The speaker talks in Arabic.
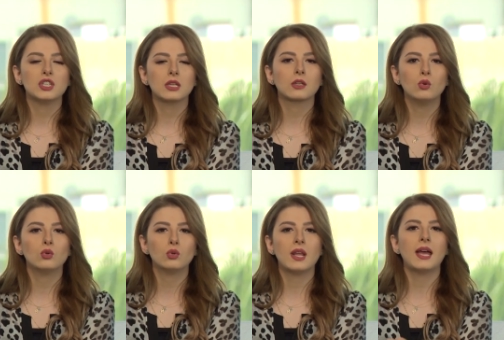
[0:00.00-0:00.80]
يكون
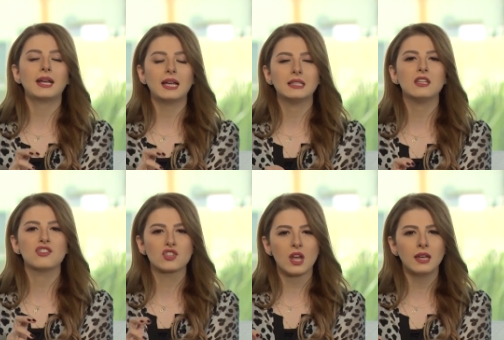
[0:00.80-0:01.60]
هناك حديث
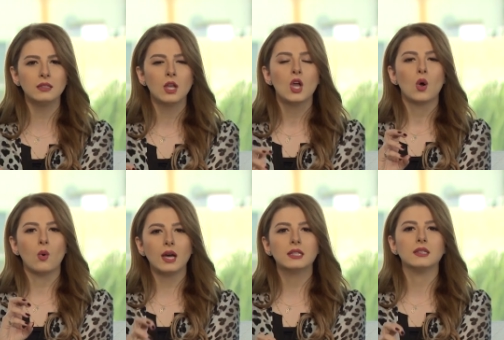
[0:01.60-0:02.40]
جاد
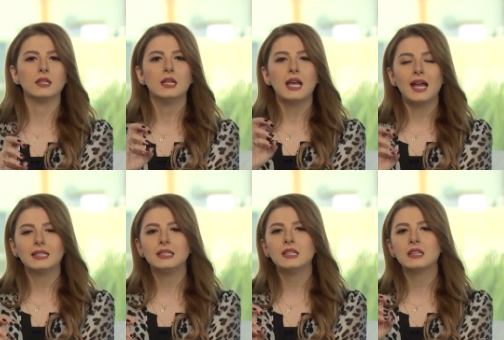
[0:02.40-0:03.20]
وايضا
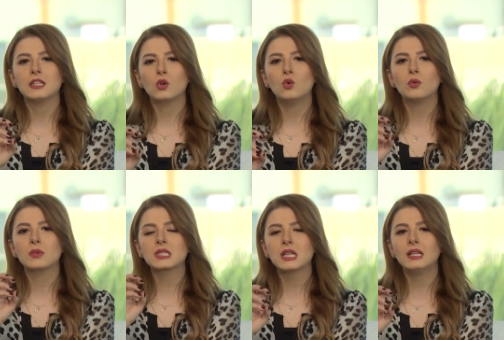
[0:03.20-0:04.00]
حديث يكون
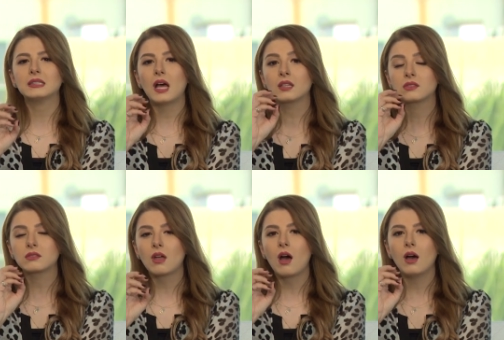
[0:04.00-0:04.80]
مصلحه
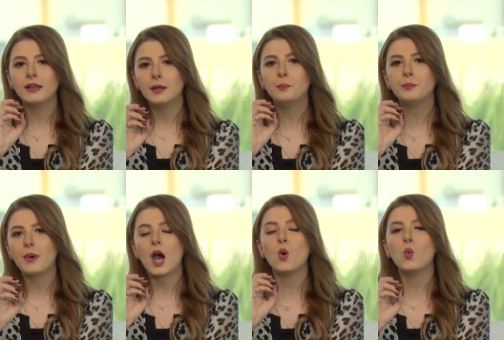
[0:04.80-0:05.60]
الطالب
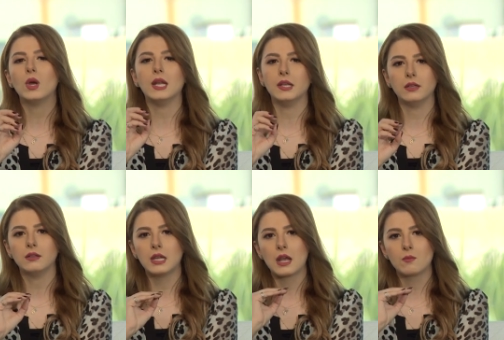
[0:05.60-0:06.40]
اولا
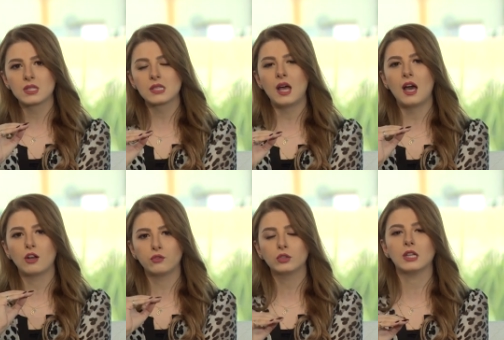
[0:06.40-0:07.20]
هي المصلحه
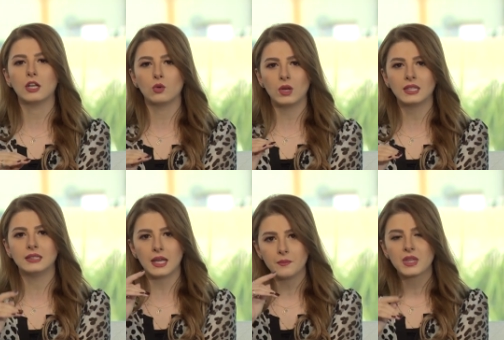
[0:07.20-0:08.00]
الفضلى لان
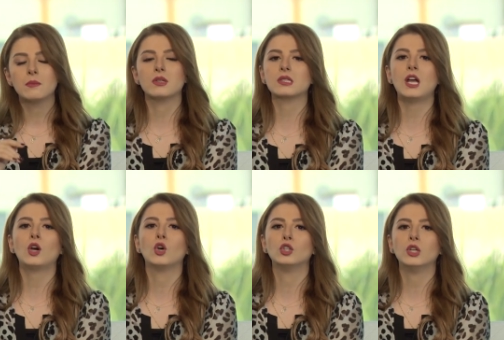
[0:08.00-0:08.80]
اولادنا
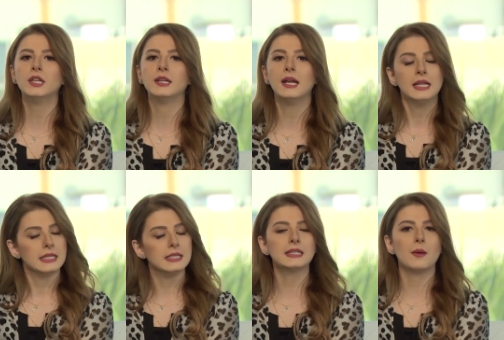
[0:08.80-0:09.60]
بيستحقوا انه احنا
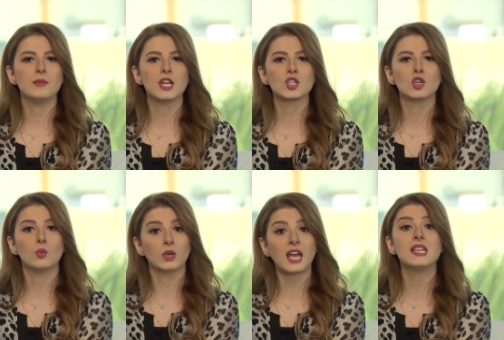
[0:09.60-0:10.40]
نتعب من
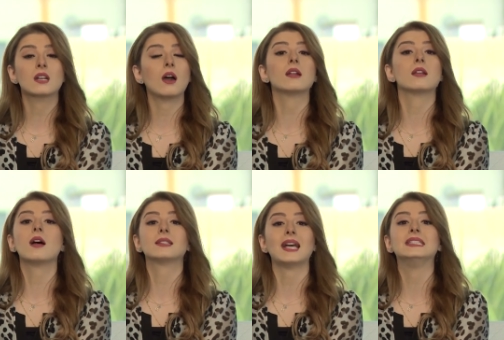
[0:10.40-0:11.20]
اجلهم ونغير
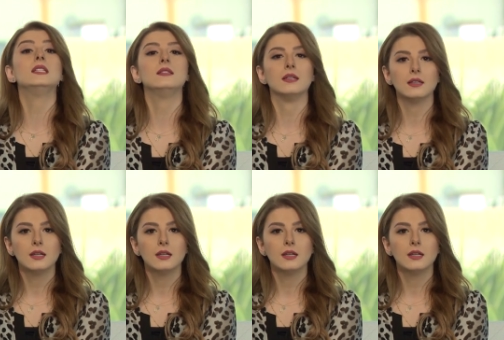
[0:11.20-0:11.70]
قرارات عديده